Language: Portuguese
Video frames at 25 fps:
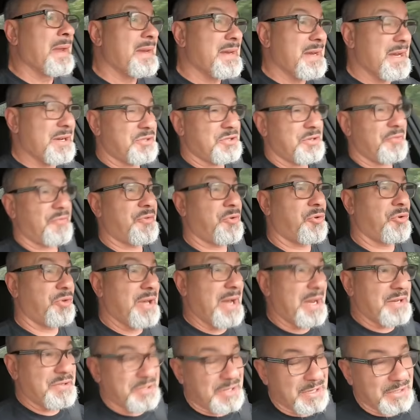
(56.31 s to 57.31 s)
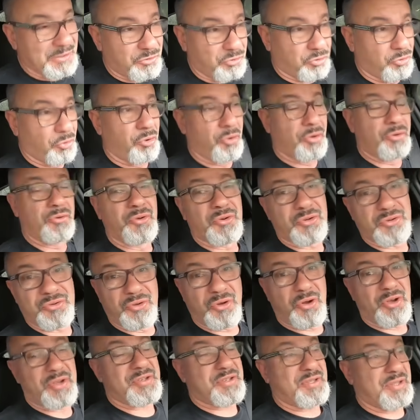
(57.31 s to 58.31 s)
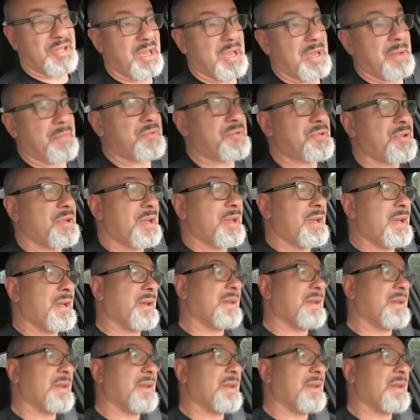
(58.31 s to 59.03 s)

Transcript: e as dificuldades que todos nós temos.